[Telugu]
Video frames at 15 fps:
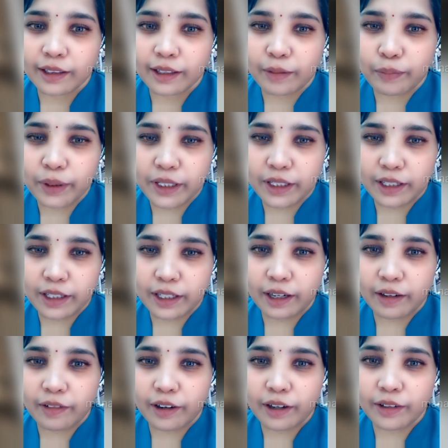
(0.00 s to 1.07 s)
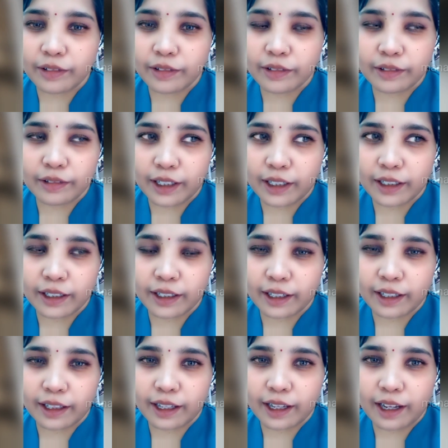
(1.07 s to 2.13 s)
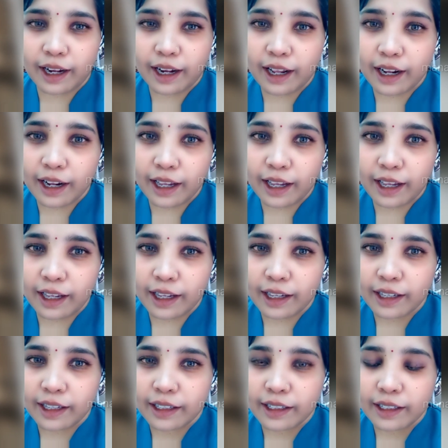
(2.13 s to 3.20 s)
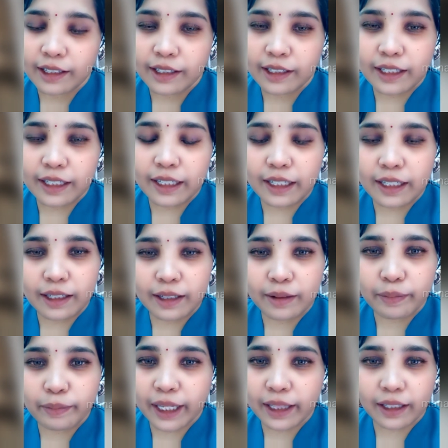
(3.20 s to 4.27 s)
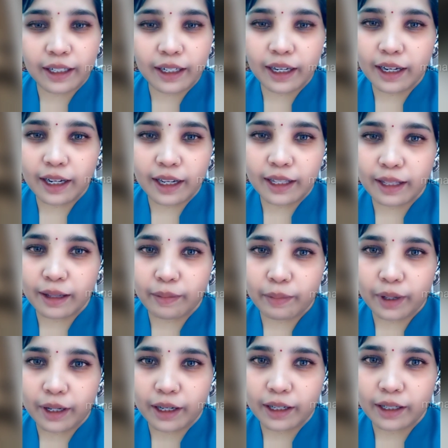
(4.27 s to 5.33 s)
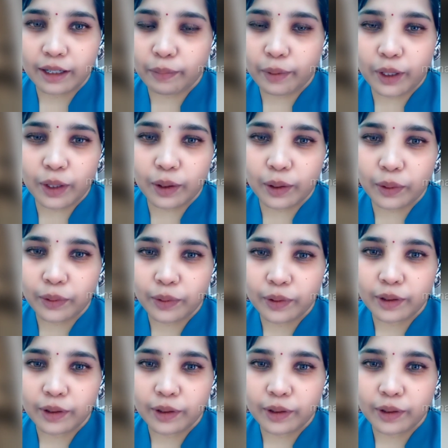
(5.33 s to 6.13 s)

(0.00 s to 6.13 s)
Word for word: తప్పించుకు తిరిగేవాడు అంటారు కదా అలాగా ఇవి బ్రతకడానికి కదమ్మా ఈ పనులు